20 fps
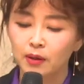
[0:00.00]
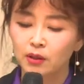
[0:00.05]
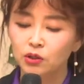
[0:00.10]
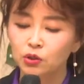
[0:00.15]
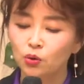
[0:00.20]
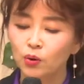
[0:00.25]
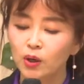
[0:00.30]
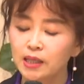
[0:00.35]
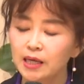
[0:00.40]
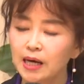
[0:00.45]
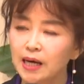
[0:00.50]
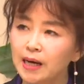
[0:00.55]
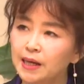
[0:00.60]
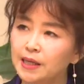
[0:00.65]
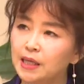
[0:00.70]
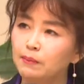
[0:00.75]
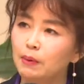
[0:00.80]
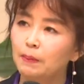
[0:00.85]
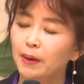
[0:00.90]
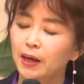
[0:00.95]
그동안
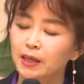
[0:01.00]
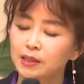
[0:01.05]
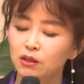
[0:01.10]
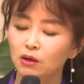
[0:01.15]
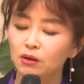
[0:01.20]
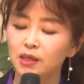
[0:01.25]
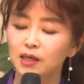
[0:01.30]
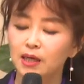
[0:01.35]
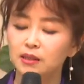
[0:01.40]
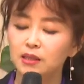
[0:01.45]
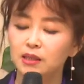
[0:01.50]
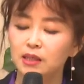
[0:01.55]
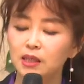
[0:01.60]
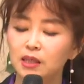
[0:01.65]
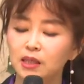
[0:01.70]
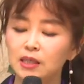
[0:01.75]
하나님의 백성이라는 이